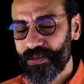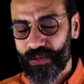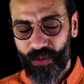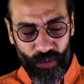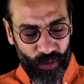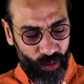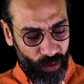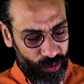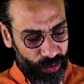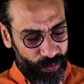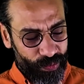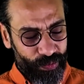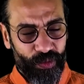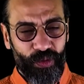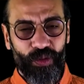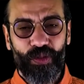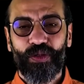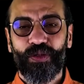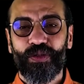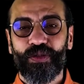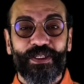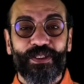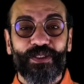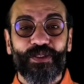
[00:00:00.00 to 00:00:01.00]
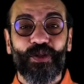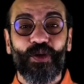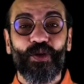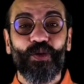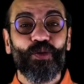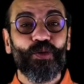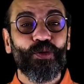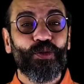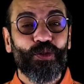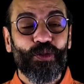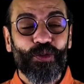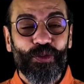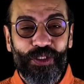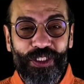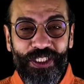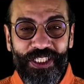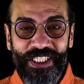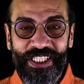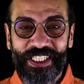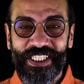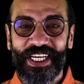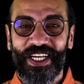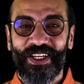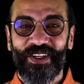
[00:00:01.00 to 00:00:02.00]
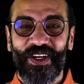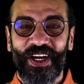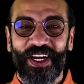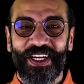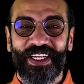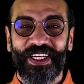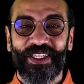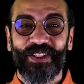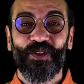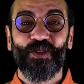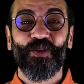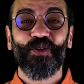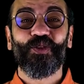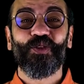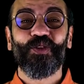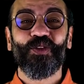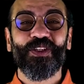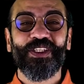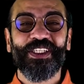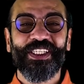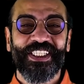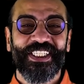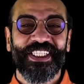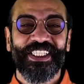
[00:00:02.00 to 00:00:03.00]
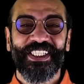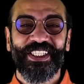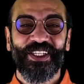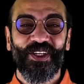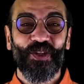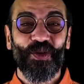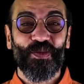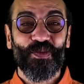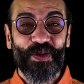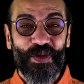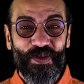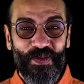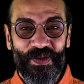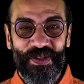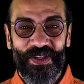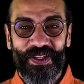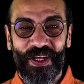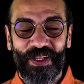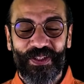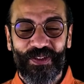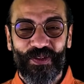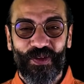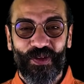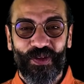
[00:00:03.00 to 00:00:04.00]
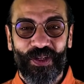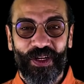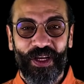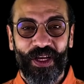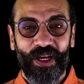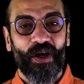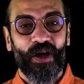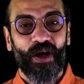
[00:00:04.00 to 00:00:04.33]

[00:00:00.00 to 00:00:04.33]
Koyun bu. Sonra üçüncü kişi geliyor arkadaşlar. Üçüncü hırsız geliyor bir müddet sonra.